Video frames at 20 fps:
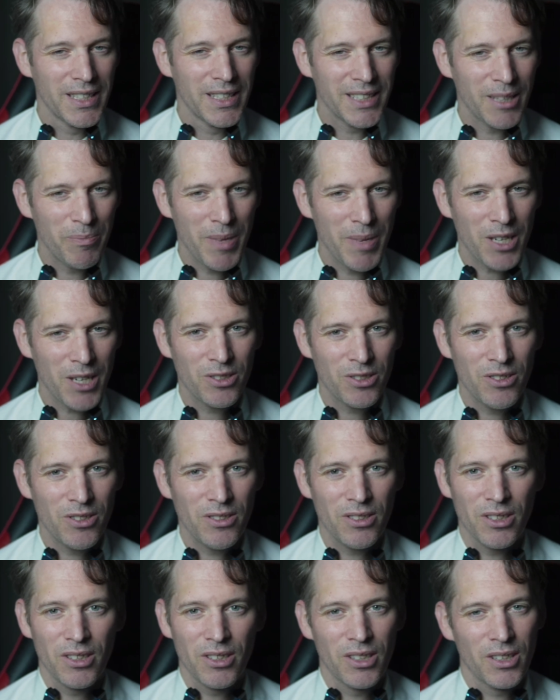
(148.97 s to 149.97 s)
Cette
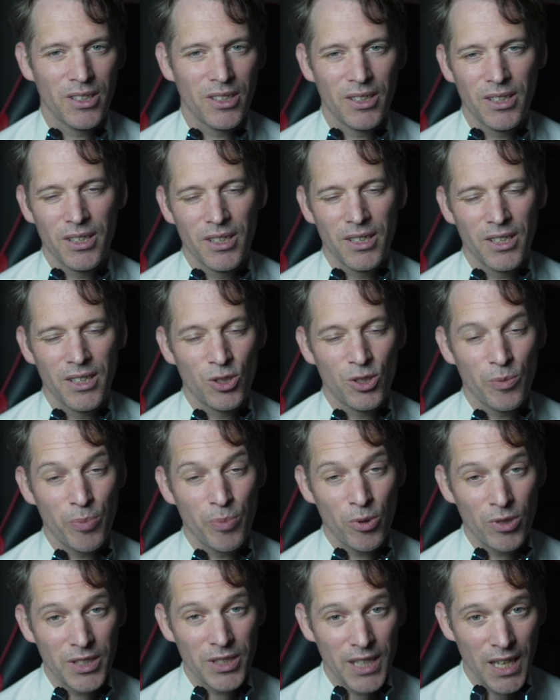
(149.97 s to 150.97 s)
personne, je
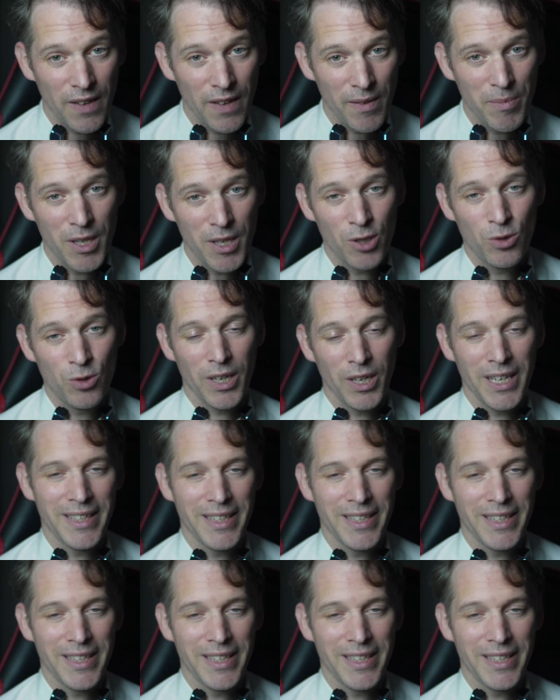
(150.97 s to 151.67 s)
pense qu'elle avait bien sûr